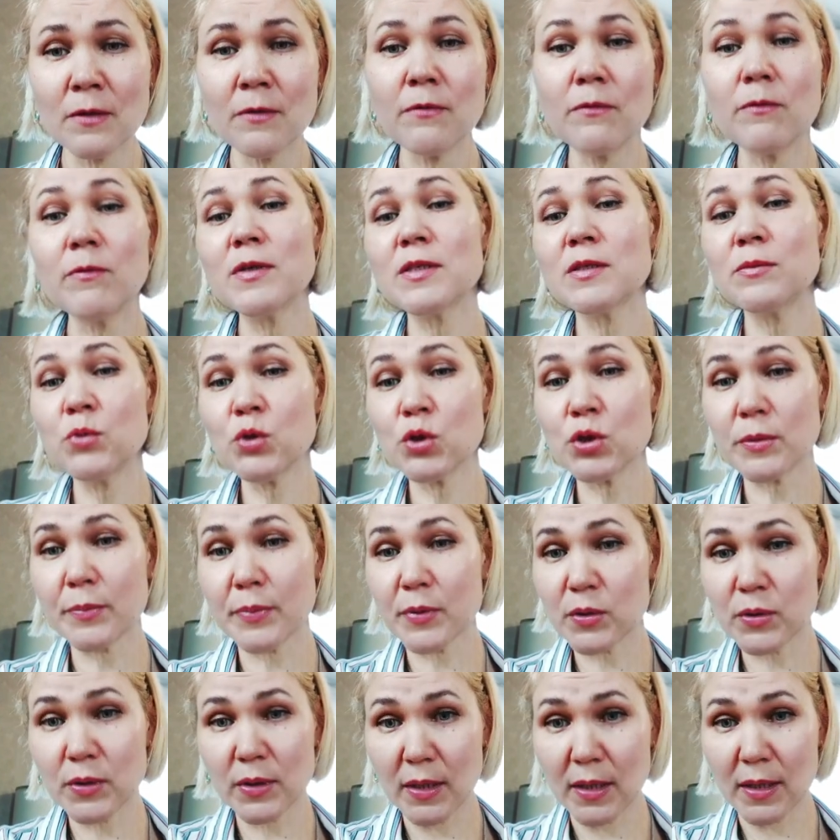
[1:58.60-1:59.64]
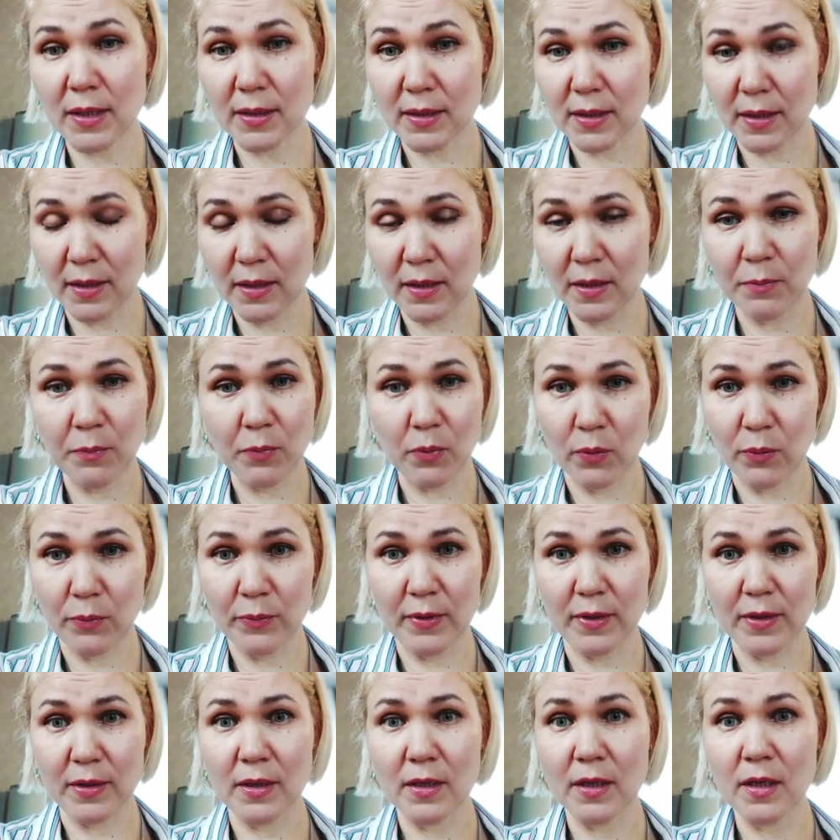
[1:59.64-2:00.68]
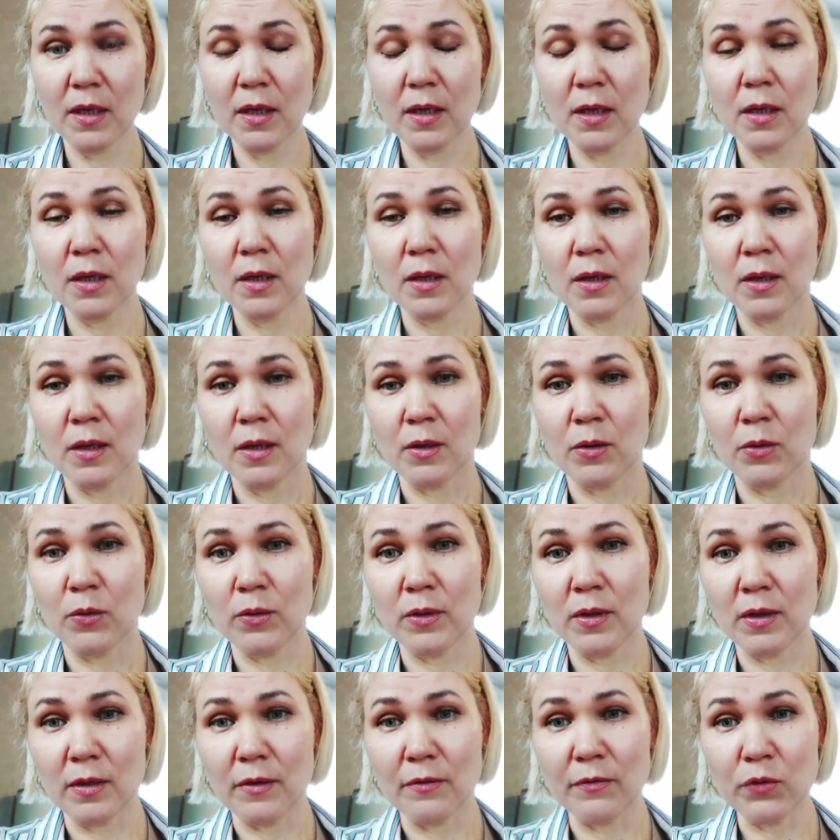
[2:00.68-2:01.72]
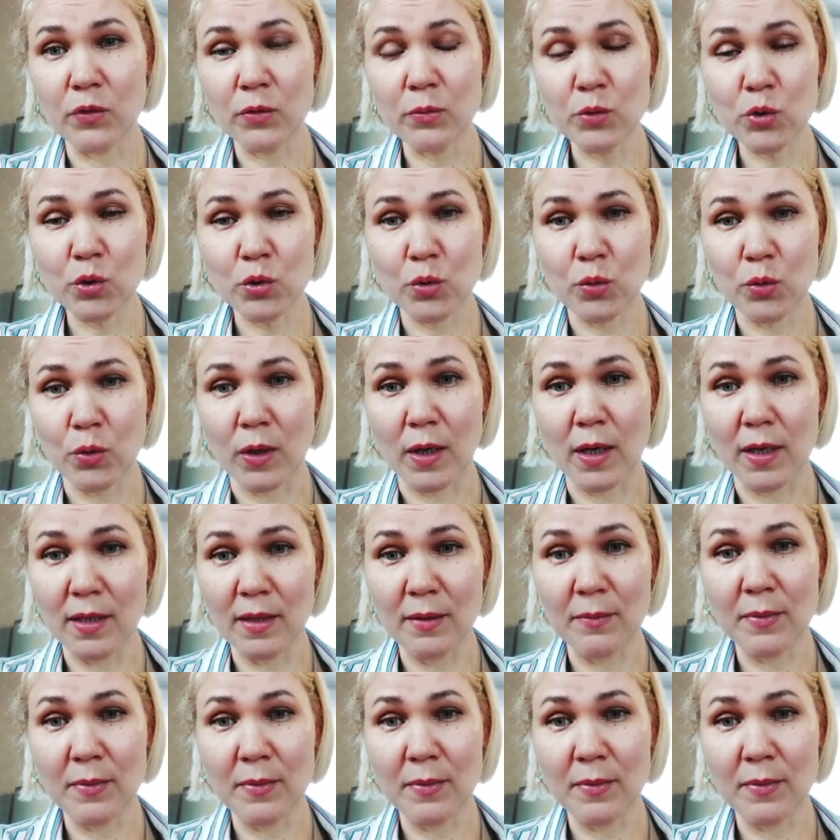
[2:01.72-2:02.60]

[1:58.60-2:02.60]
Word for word: Возможно, просто некоторые не помнят. Но дело в том, что они